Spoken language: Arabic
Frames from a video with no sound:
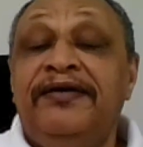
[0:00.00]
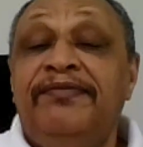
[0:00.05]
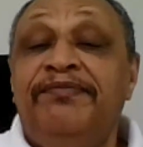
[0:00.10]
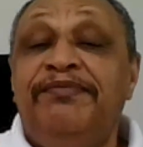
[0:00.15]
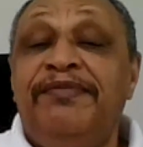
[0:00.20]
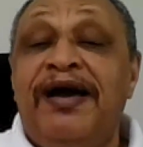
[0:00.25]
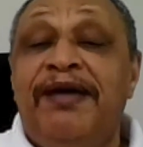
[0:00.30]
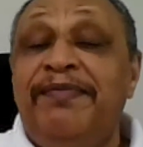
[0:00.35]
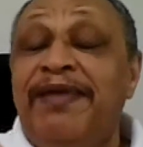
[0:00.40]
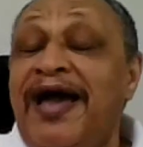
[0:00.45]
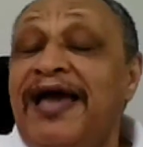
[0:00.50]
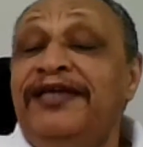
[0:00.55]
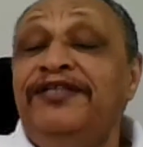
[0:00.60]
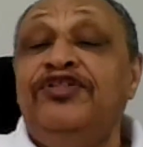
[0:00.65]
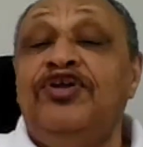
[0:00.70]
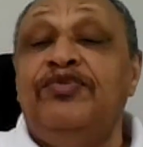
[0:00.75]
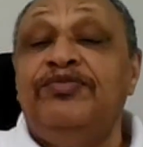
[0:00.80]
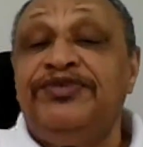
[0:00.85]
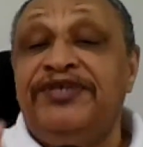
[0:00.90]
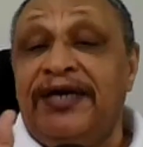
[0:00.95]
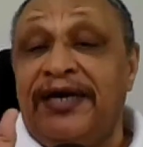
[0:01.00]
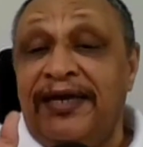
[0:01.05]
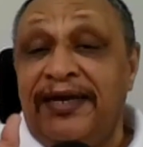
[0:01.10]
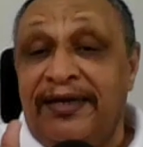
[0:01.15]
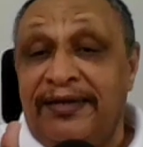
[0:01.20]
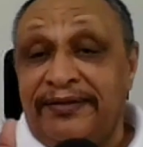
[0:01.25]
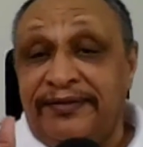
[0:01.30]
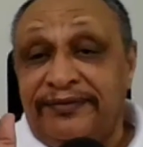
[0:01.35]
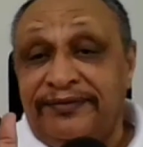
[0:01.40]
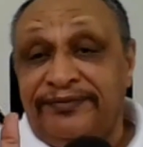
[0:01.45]
ما ما عندهم
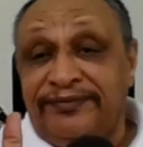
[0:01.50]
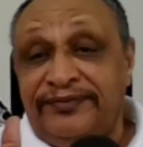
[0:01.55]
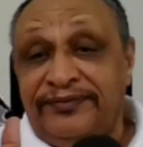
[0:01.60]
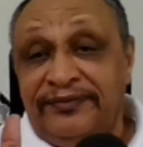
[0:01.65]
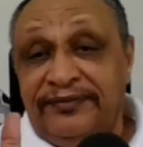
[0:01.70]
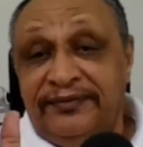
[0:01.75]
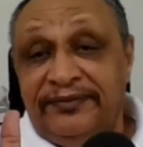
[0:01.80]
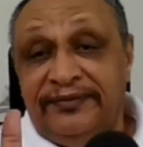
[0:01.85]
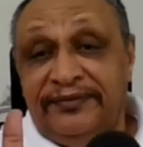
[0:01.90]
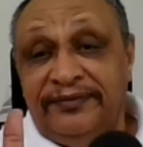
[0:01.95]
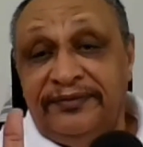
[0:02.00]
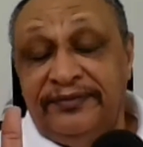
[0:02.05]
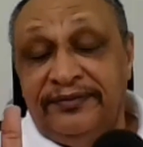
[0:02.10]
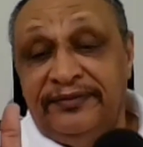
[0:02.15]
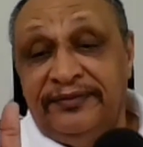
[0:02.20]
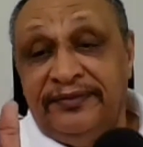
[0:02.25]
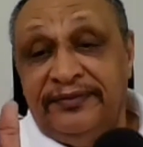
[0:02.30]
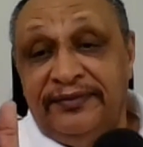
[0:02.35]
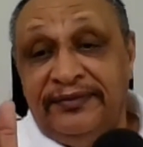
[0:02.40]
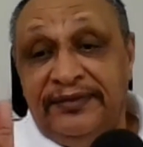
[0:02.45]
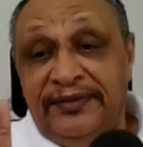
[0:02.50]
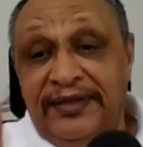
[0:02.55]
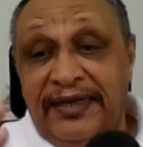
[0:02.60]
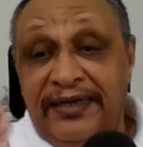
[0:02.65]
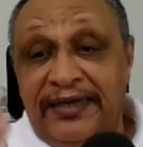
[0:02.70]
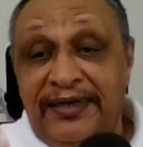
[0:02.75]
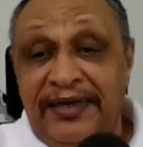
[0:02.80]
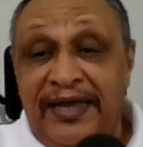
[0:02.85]
شغله يعني